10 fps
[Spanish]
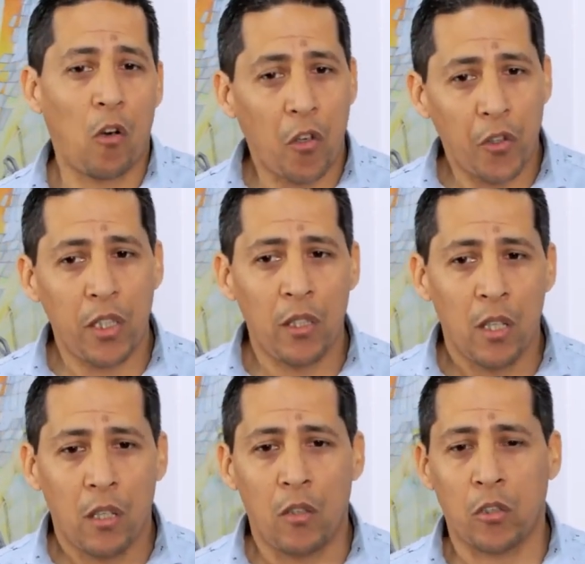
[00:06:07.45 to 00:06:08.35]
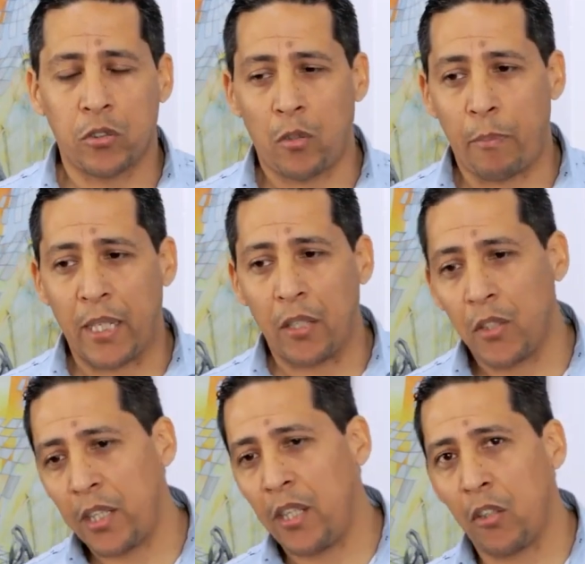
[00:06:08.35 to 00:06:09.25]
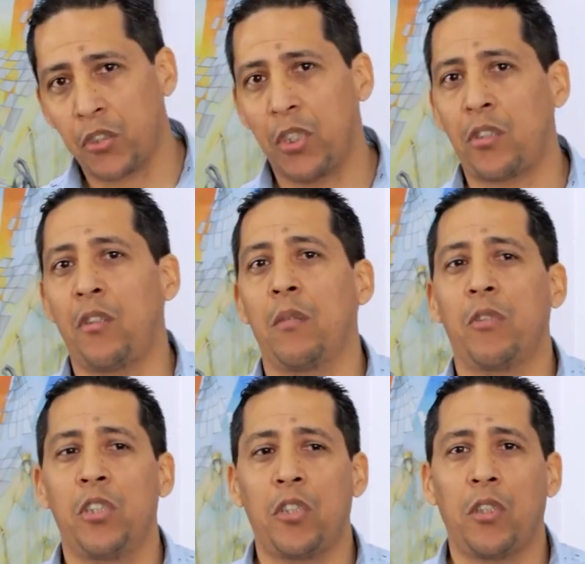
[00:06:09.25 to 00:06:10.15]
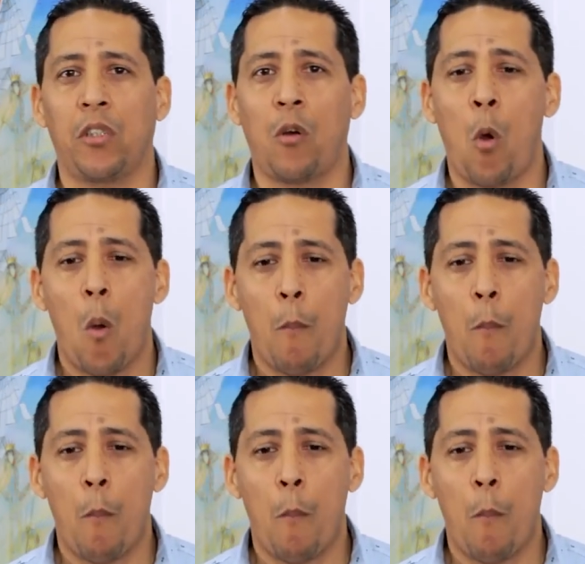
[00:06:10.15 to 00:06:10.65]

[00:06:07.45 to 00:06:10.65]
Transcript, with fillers: Hoy los operadores de los centros de monitoreo